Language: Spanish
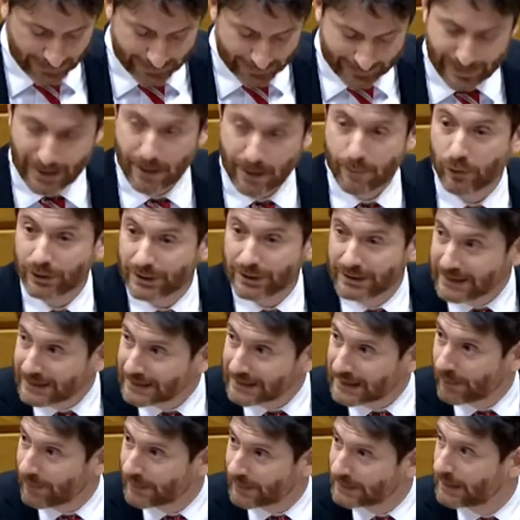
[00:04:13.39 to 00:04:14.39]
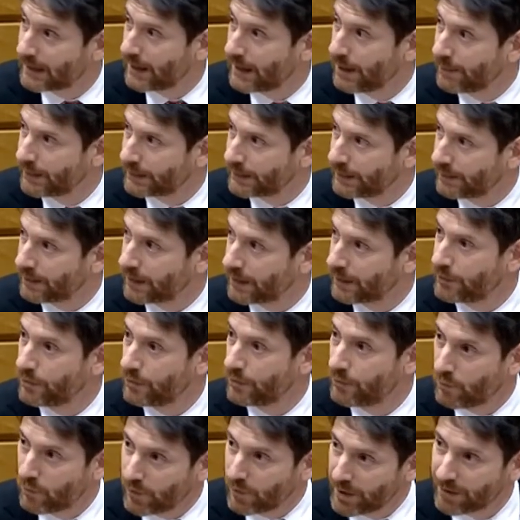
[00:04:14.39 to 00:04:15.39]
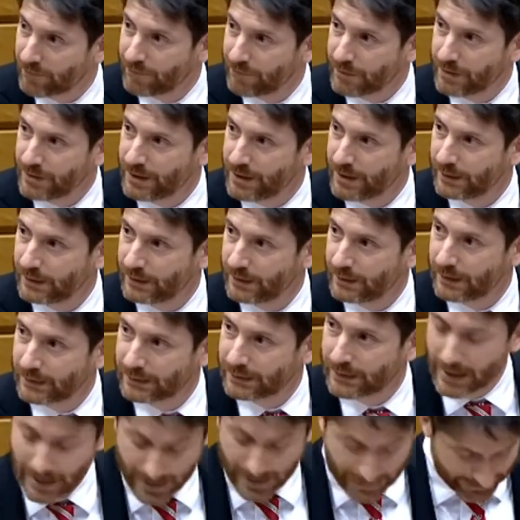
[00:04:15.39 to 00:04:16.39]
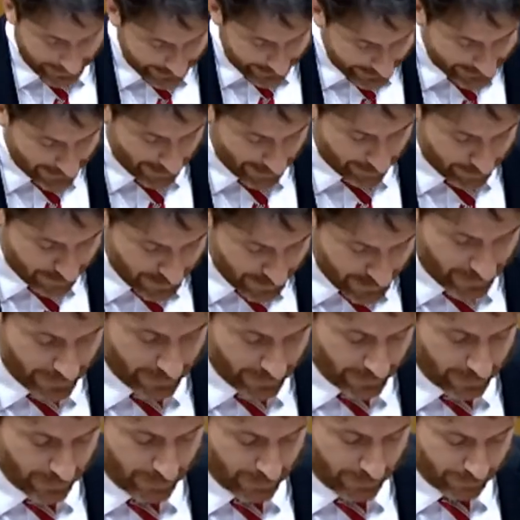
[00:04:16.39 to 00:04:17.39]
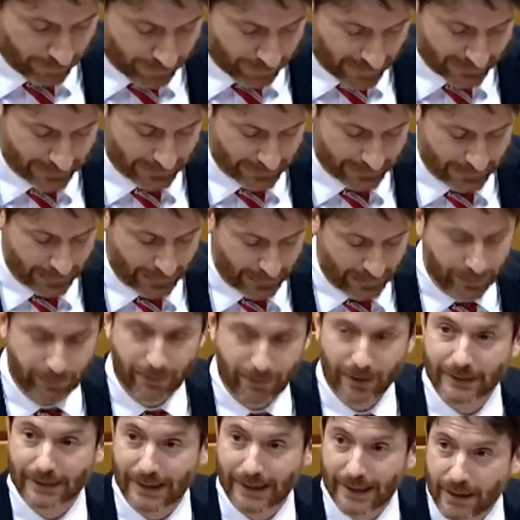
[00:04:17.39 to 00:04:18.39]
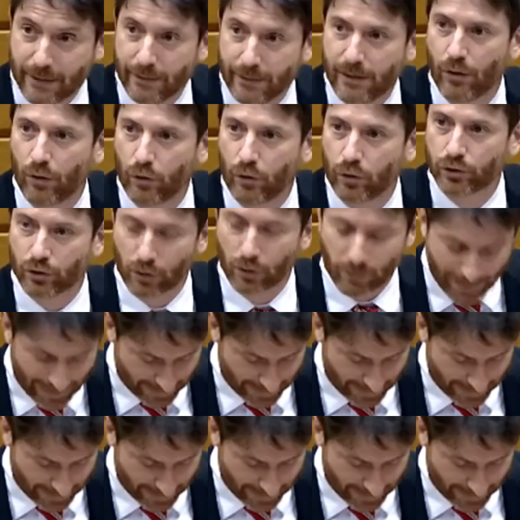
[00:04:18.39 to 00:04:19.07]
tenemos sistemas de climatización muy eficientes y también más asequibles, incluso